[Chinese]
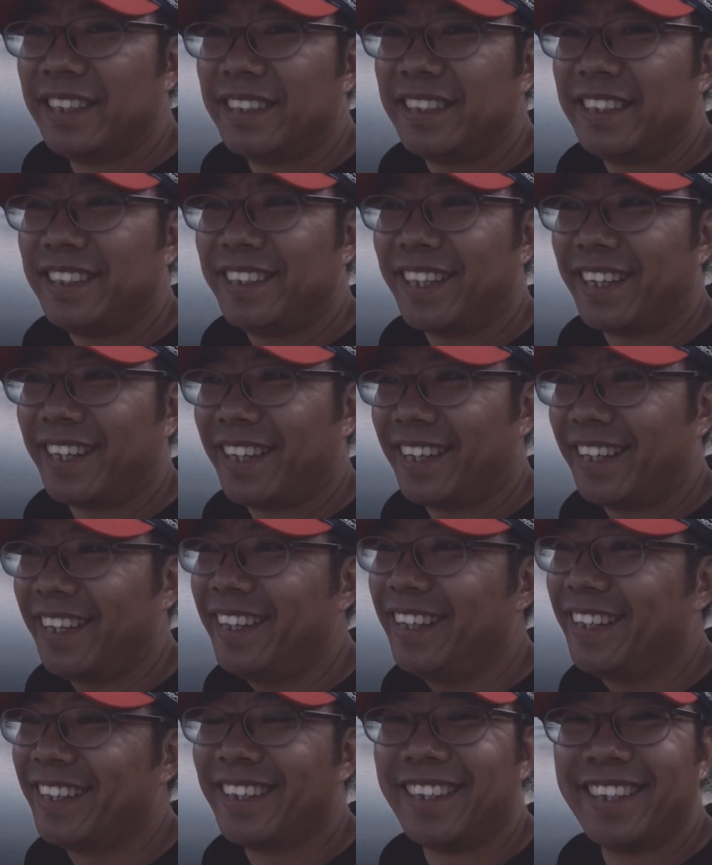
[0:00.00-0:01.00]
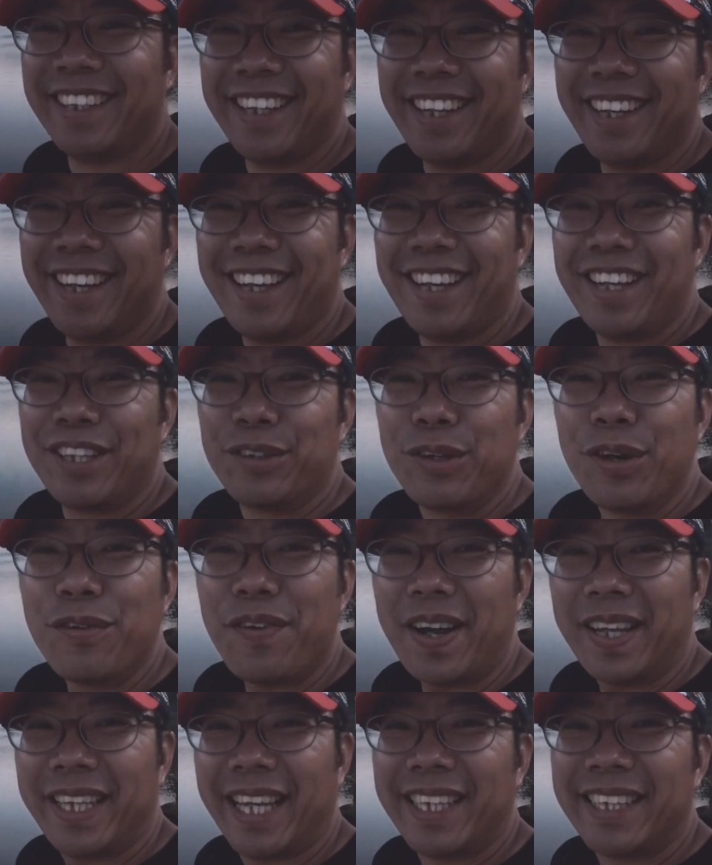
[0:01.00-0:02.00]
记得多
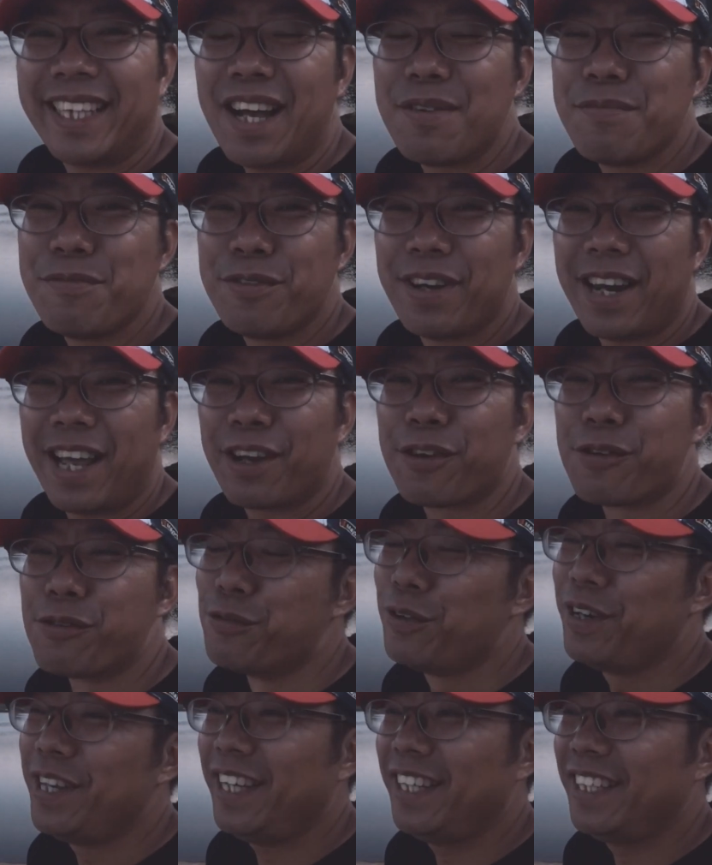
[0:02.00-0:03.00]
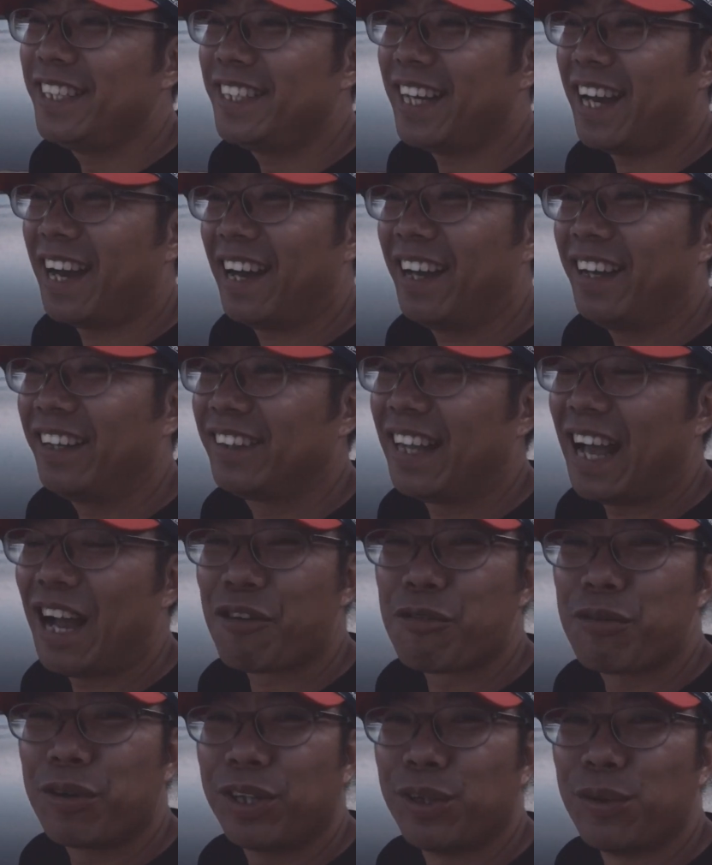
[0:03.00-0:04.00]
发点弹幕来鼓励一下打
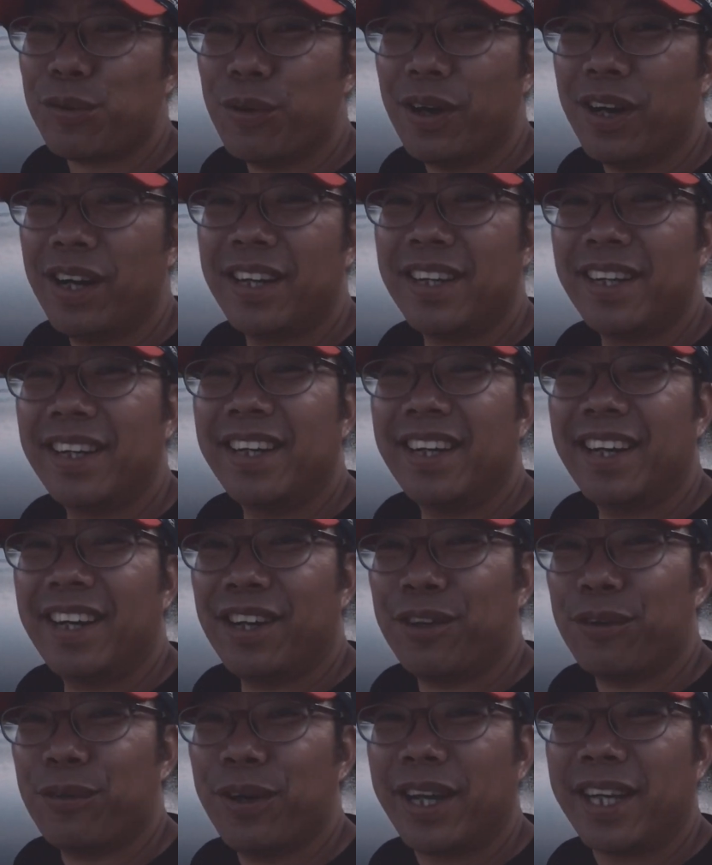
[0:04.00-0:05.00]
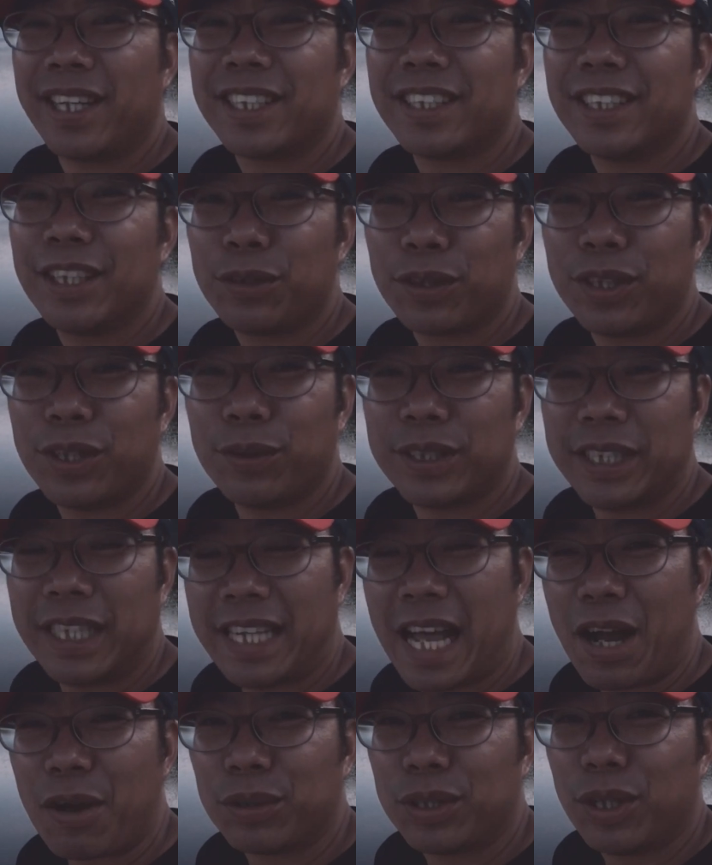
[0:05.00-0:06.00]
龟的我，我也真的觉得我在
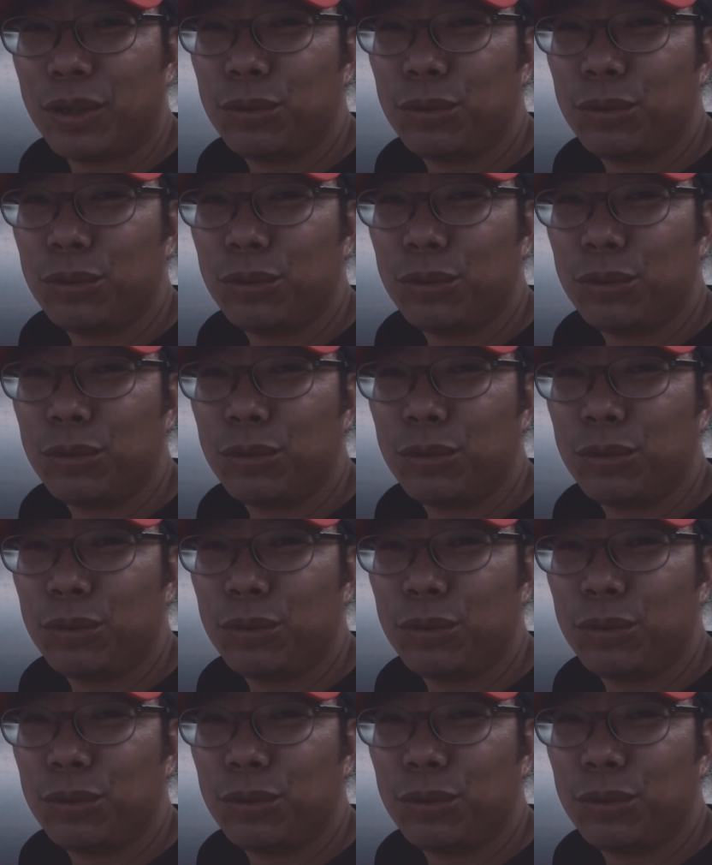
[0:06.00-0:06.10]
打龟